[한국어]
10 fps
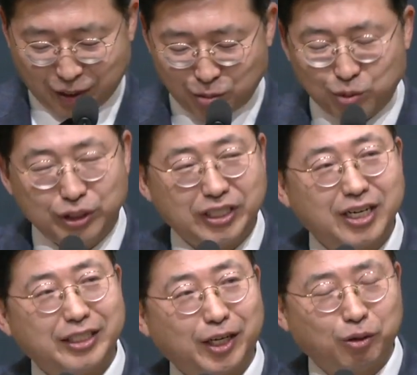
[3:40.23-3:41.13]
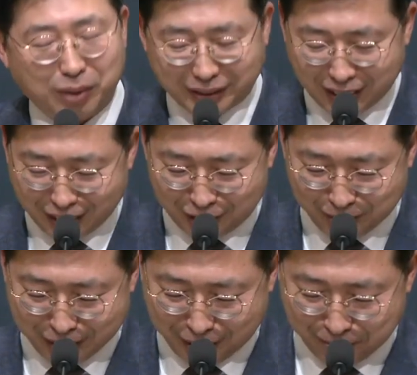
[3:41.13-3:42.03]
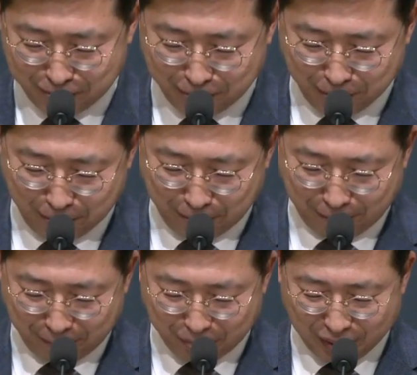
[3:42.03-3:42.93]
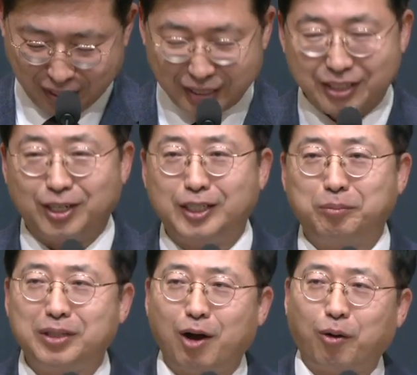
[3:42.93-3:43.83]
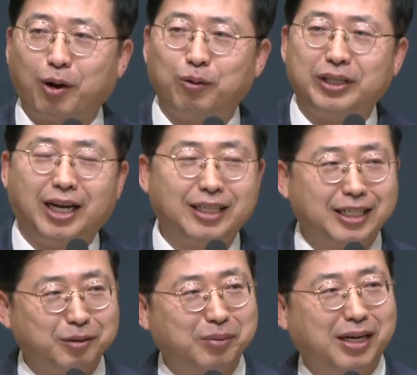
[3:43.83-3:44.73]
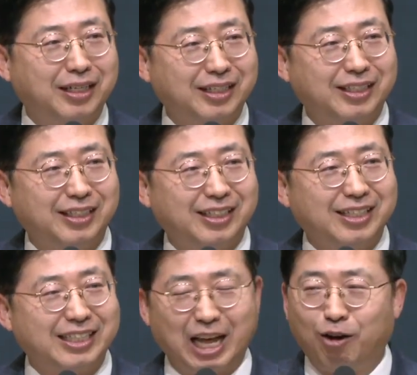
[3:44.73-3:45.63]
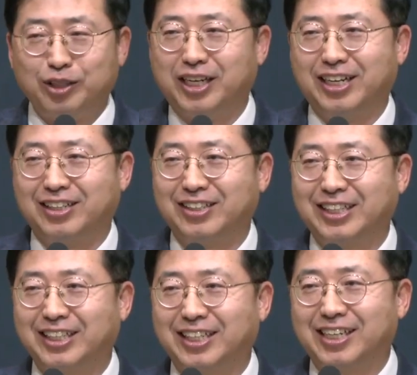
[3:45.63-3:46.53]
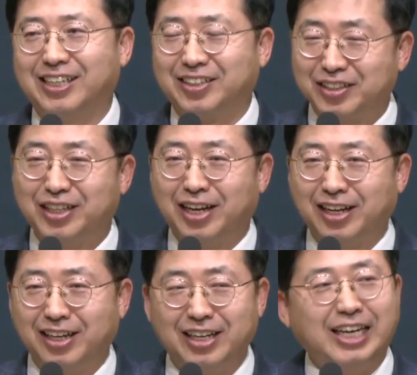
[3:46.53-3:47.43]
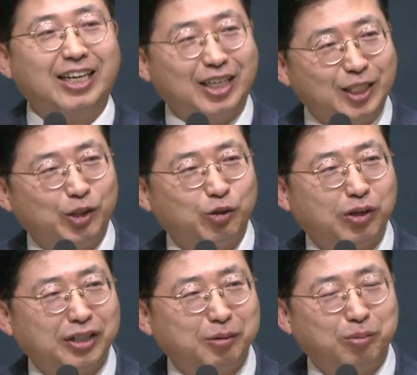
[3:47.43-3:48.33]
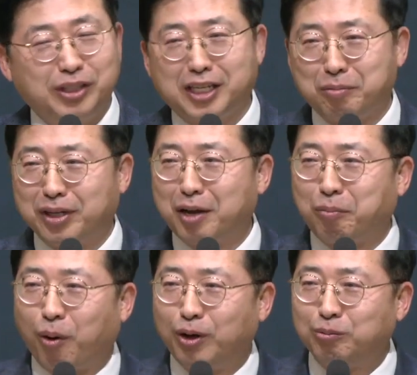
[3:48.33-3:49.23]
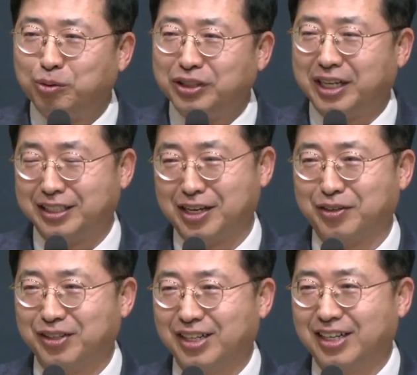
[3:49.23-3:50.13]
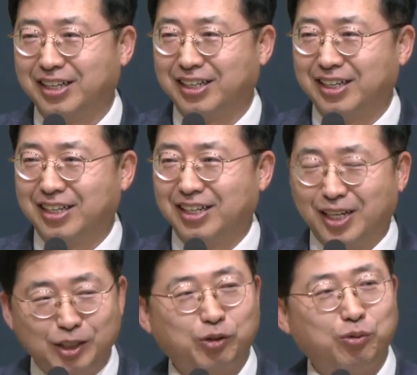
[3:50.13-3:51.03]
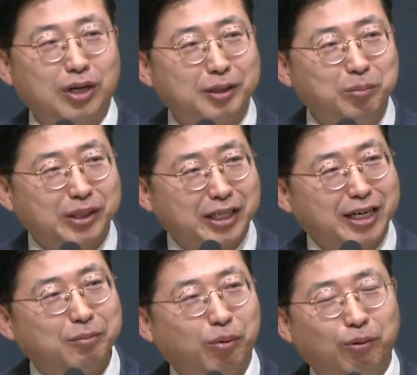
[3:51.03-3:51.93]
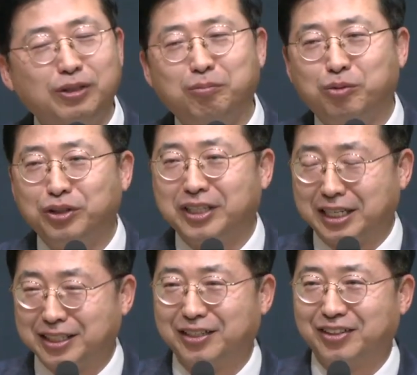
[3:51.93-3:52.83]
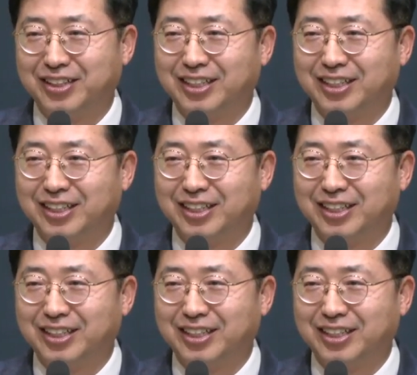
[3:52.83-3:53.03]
여러분, 우리 신앙생활도 마찬가지입니다. 열심히 나오라고 이야기하지만 나오지 않아요. 그런데 어느 순간 어떤 분이 새벽에 보이는 분이 계세요. 어느 순간 금요차라에 보이는 분이 계세요.